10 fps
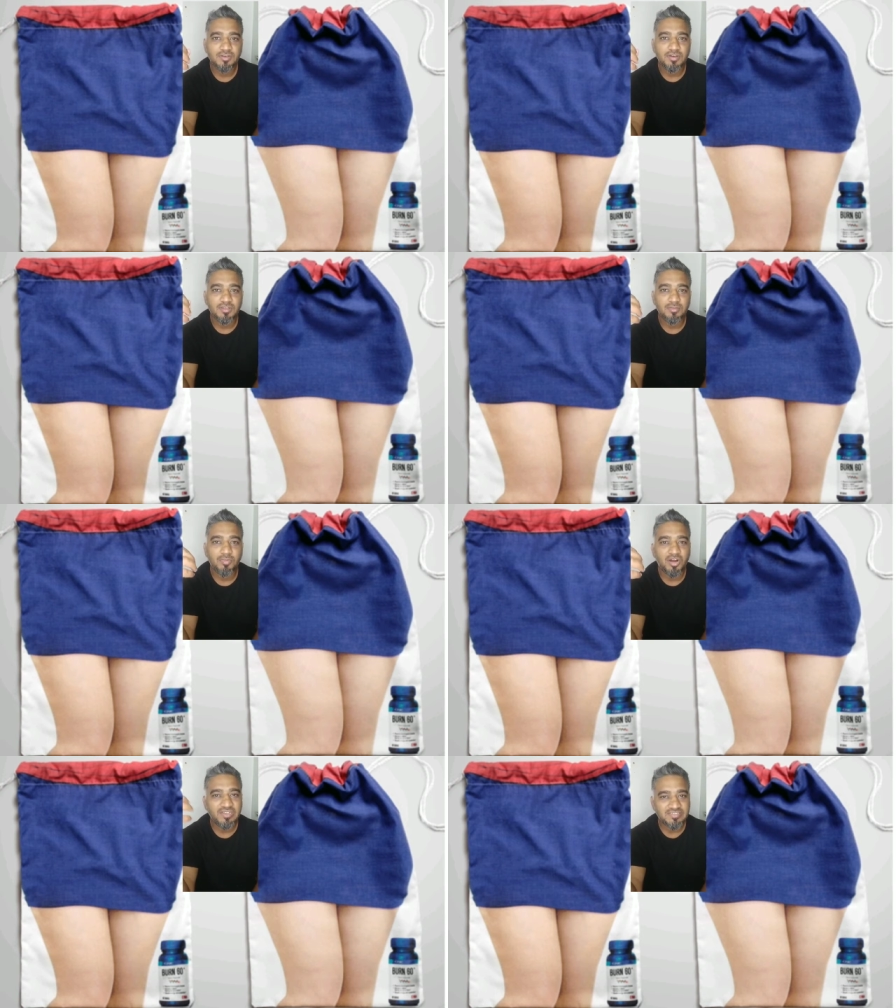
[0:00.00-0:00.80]
அந்த
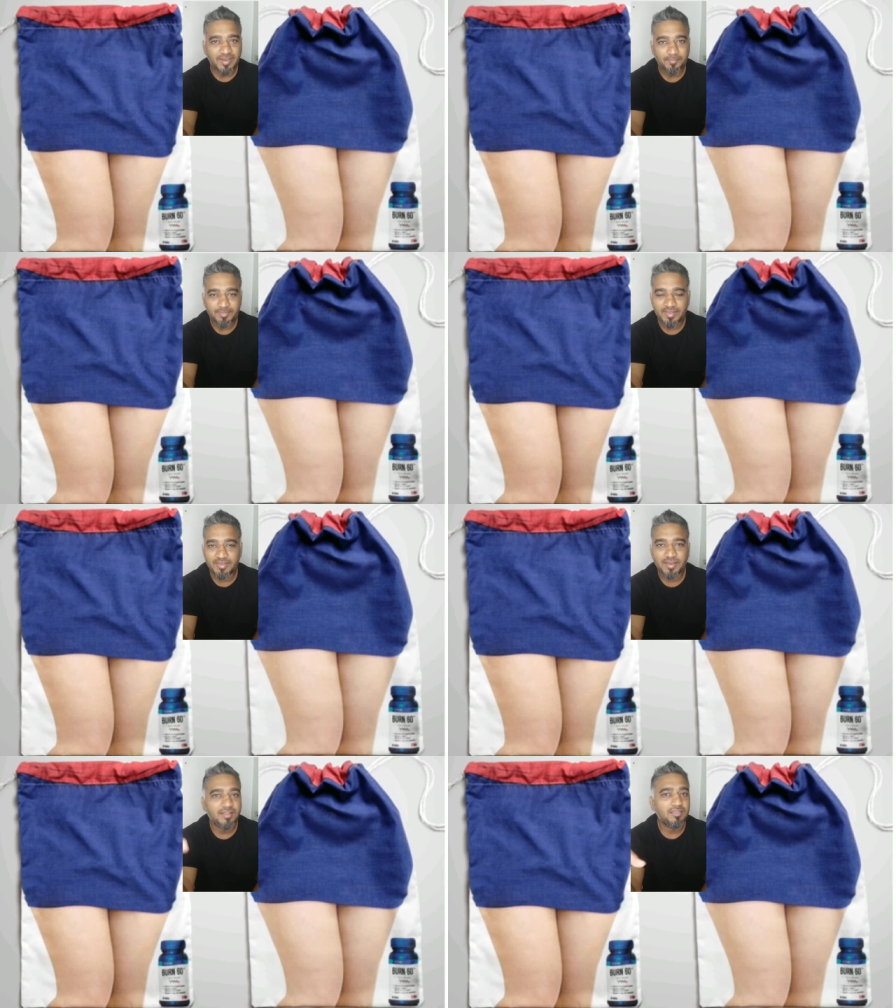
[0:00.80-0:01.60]
பாடி
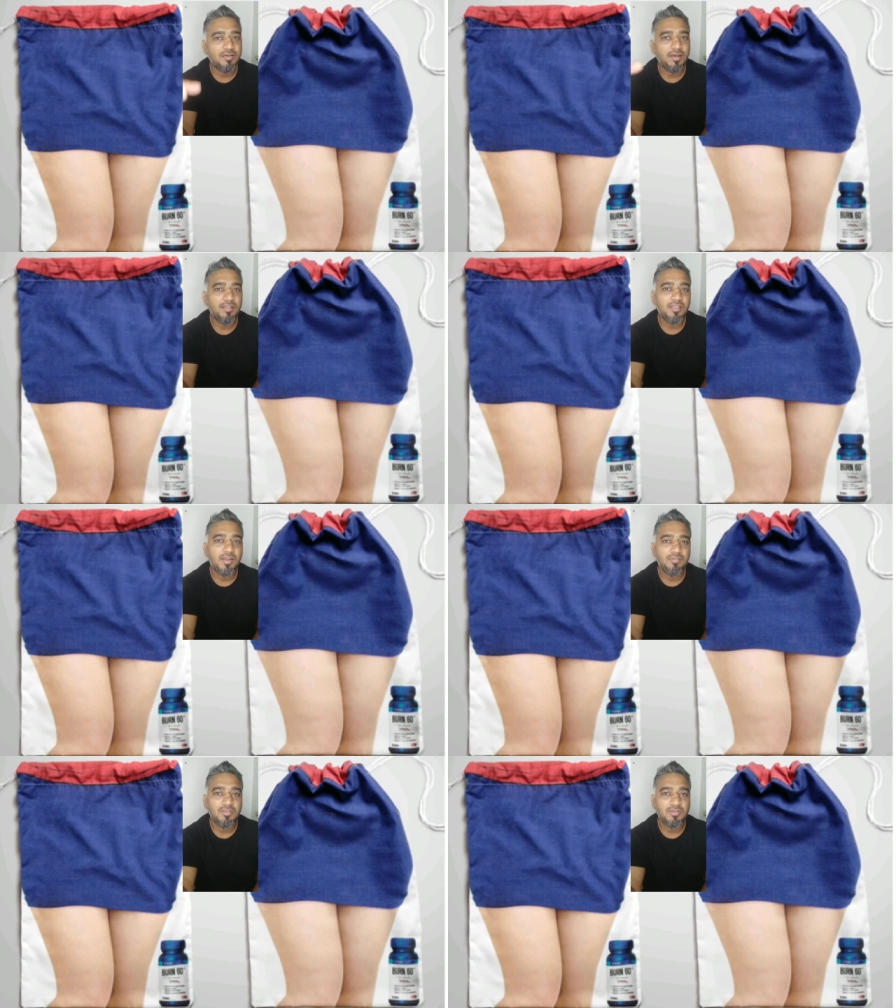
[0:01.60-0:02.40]
ஸ்கல்ப்டிங் அந்த அந்த
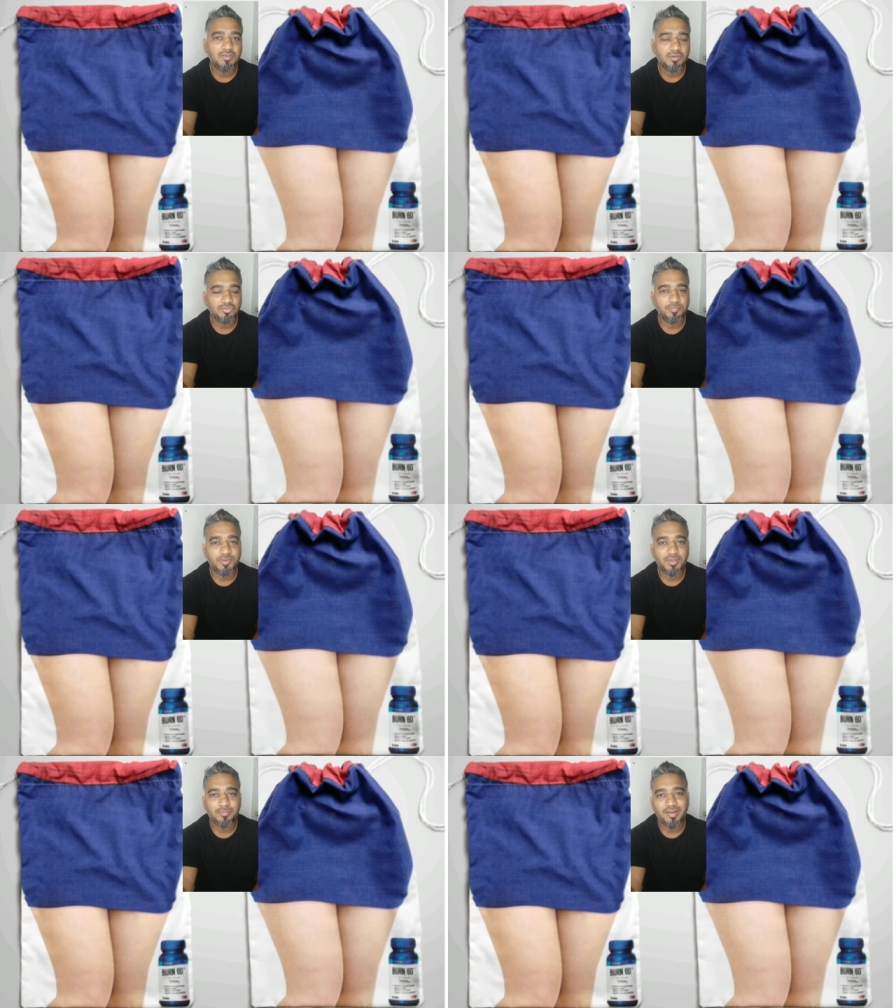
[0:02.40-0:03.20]
இதில் வந்து கொஞ்சம்
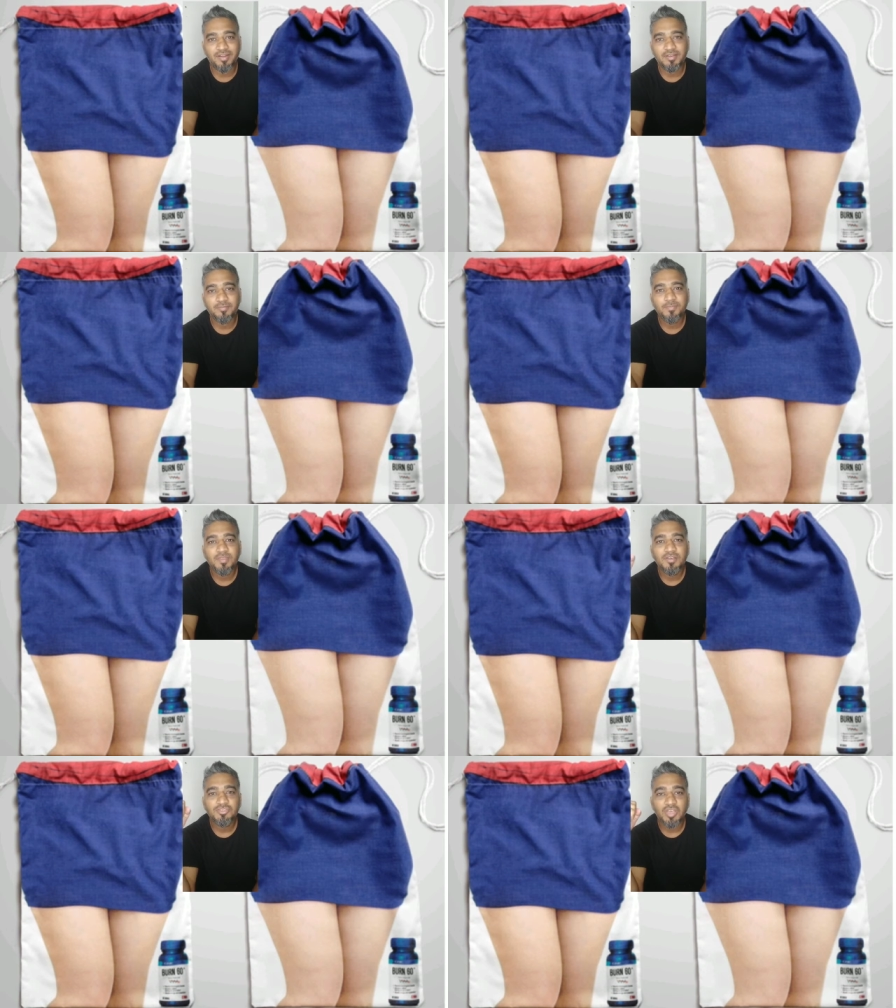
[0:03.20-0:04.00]
பெரிய ப்ராண்டு
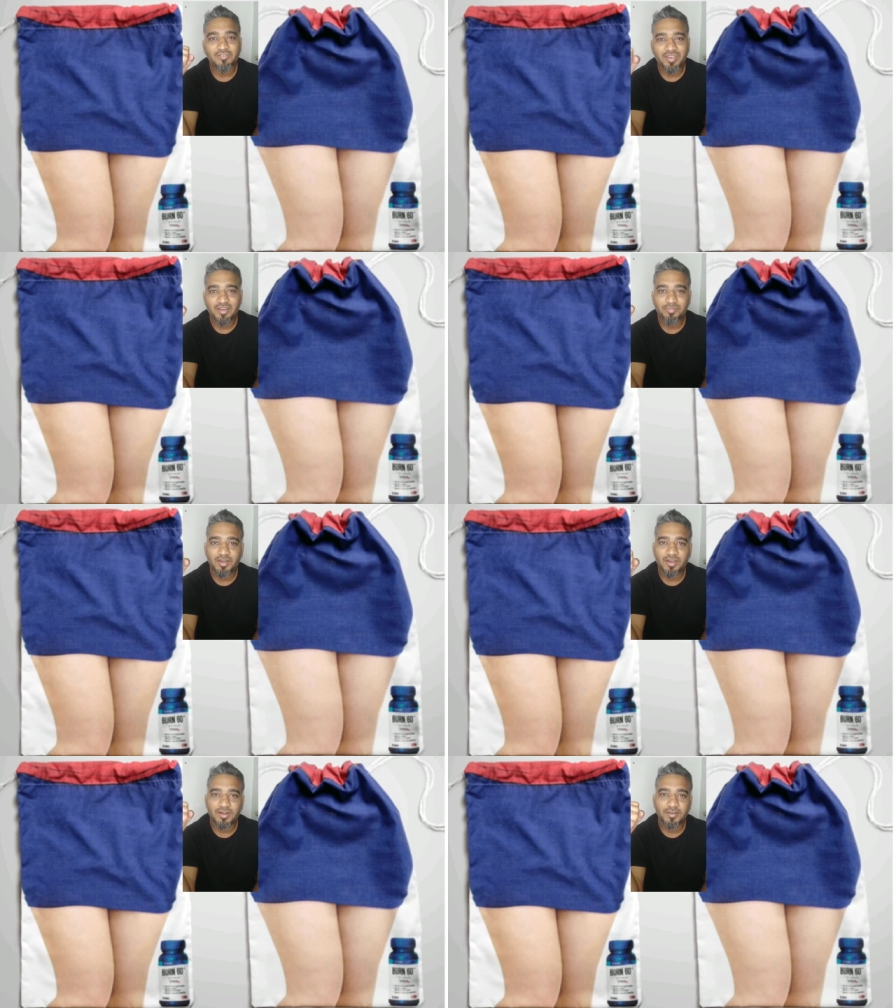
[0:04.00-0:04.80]
ஸோ அவங்க என்ன
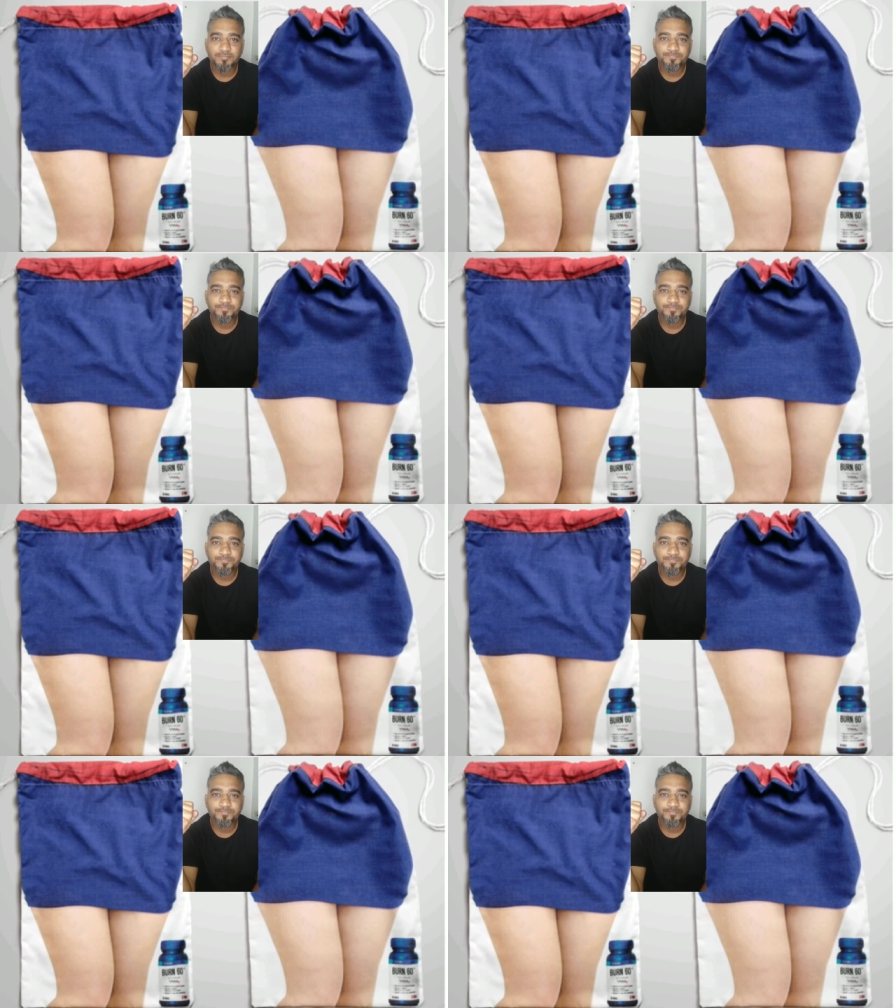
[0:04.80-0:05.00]
பண்ணாங்கன்னா